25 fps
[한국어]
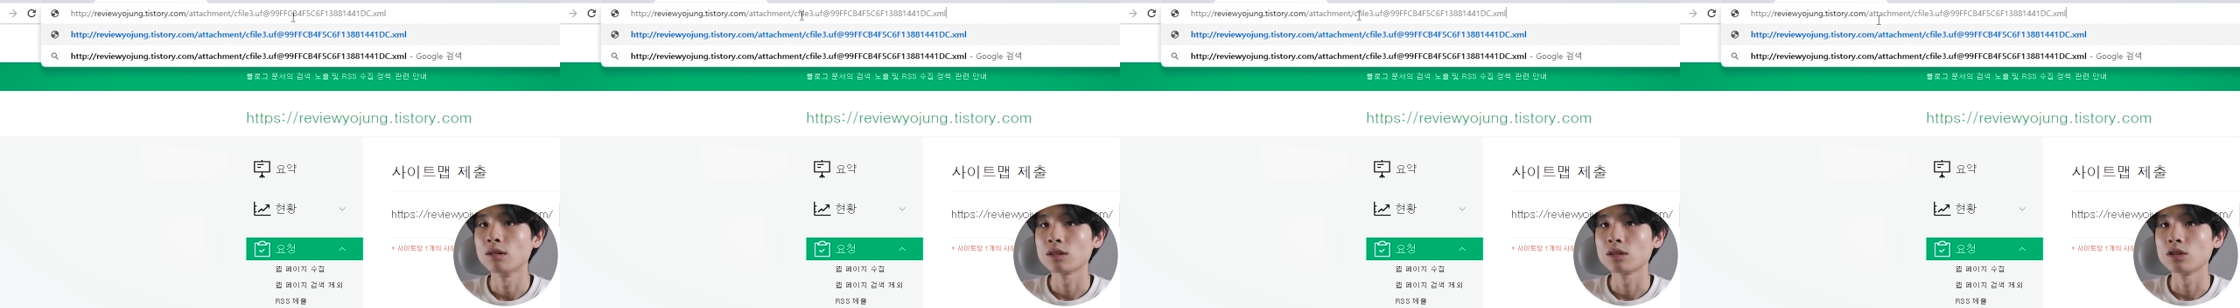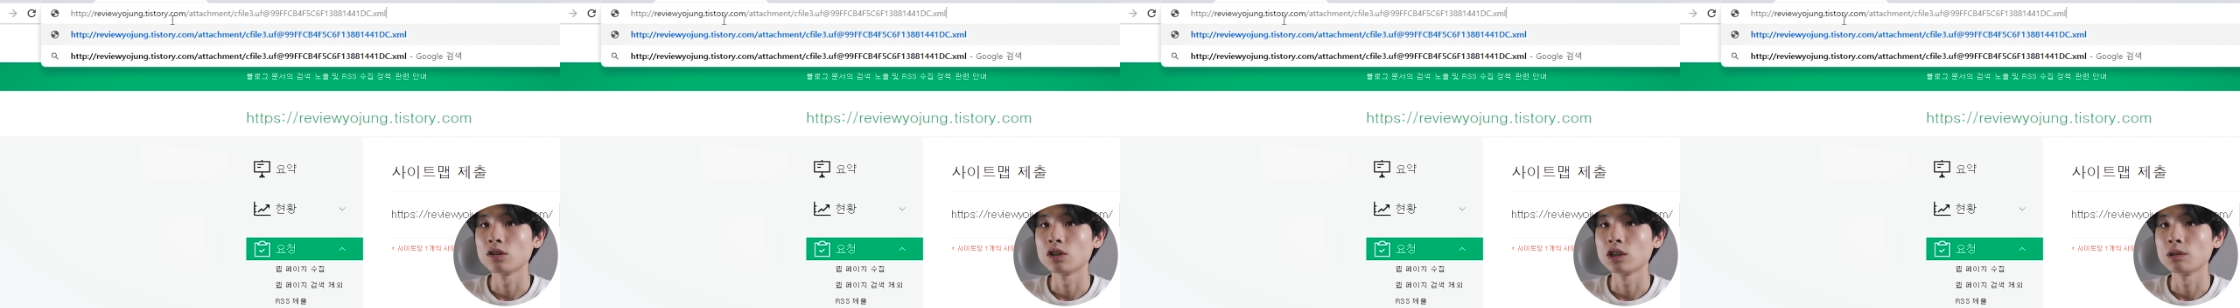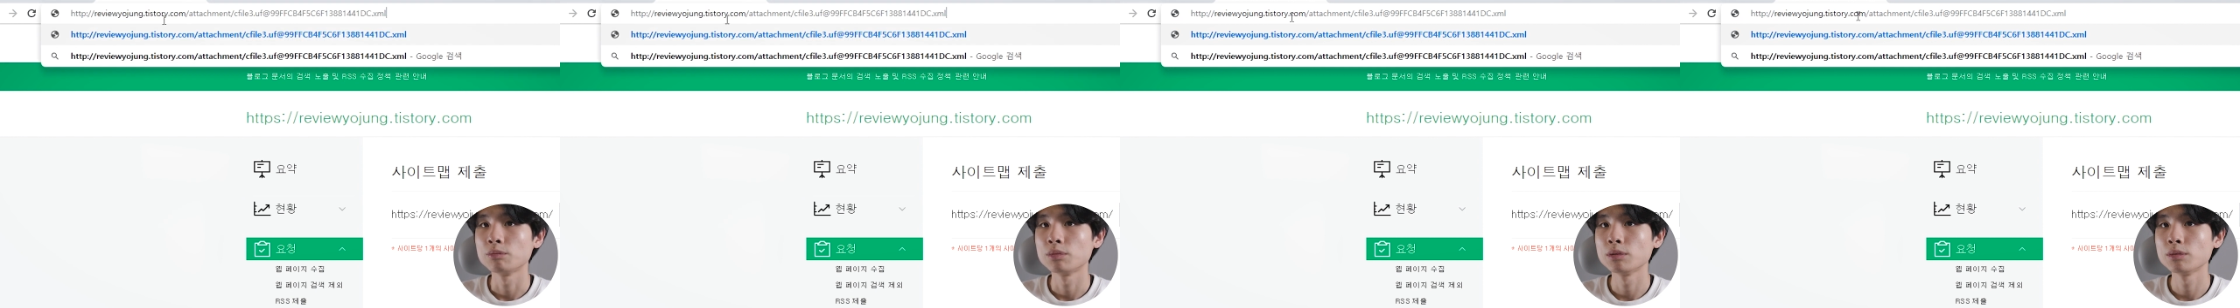그
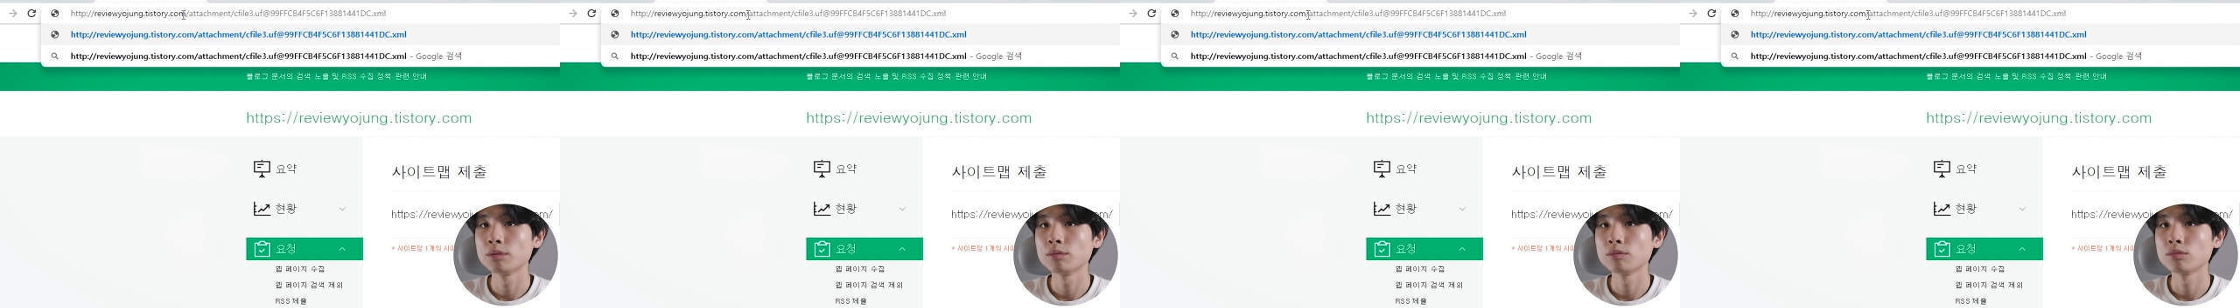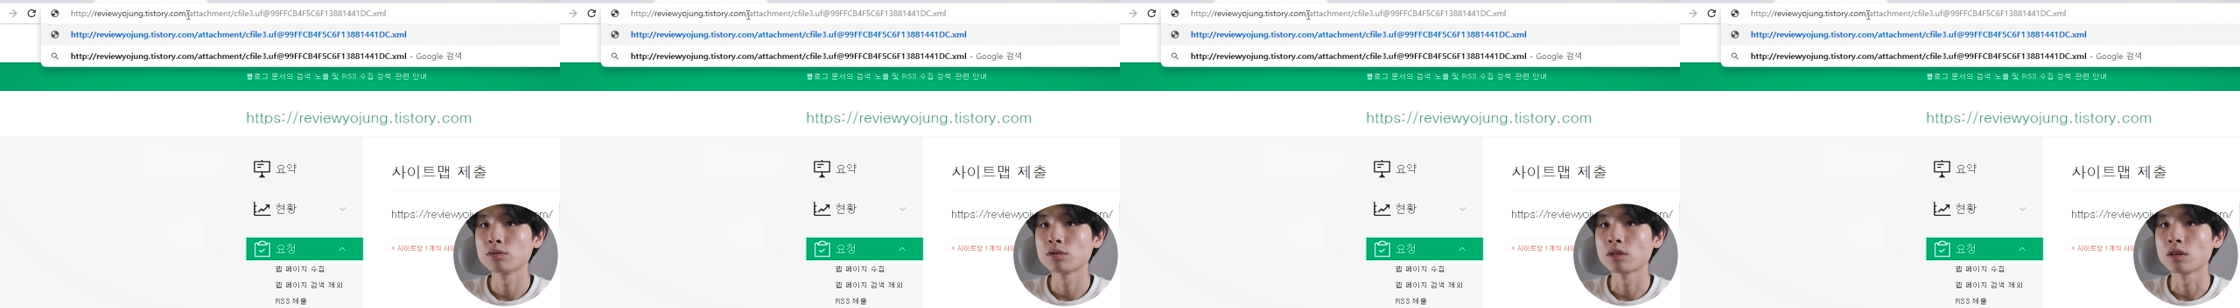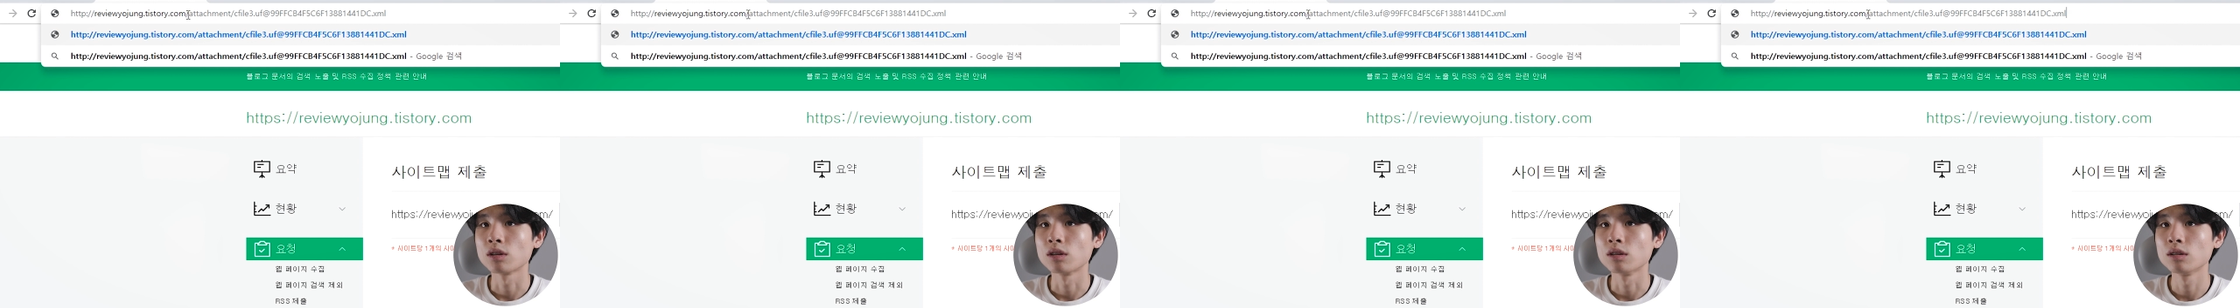
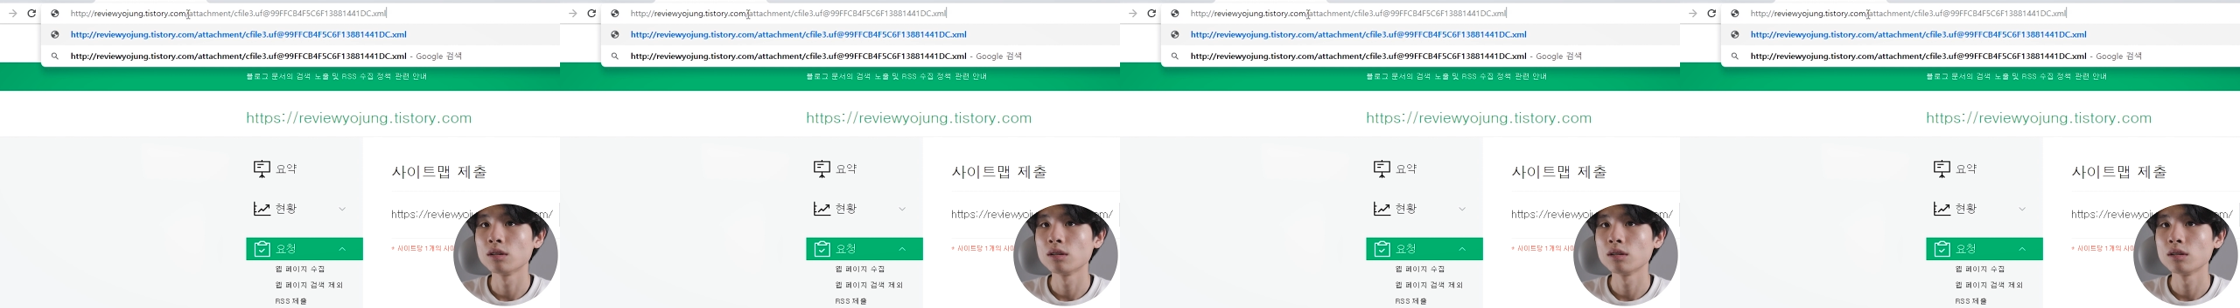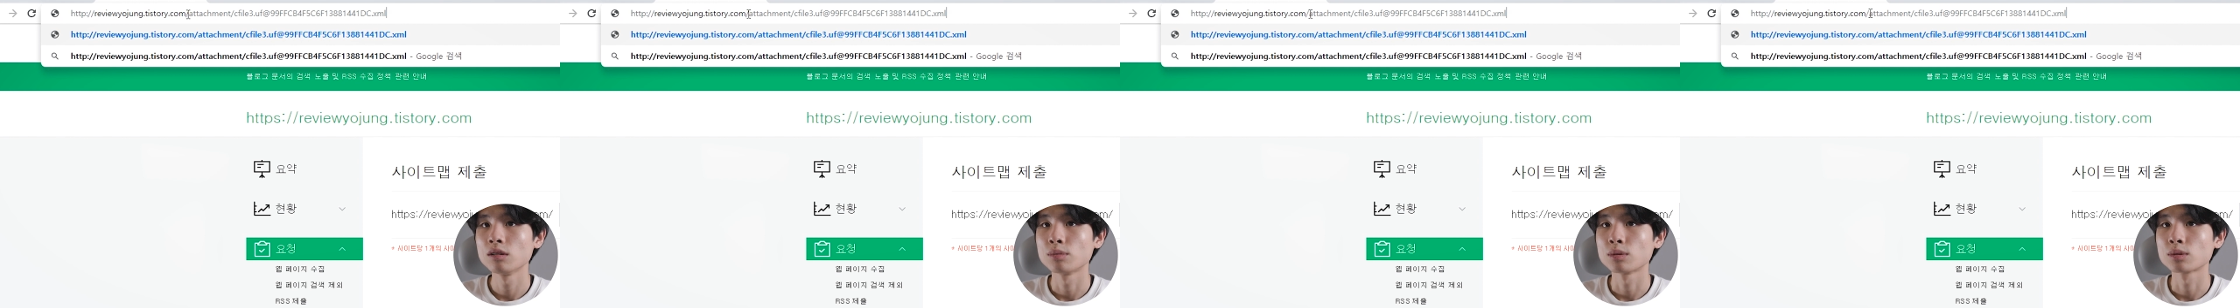뒷부분부터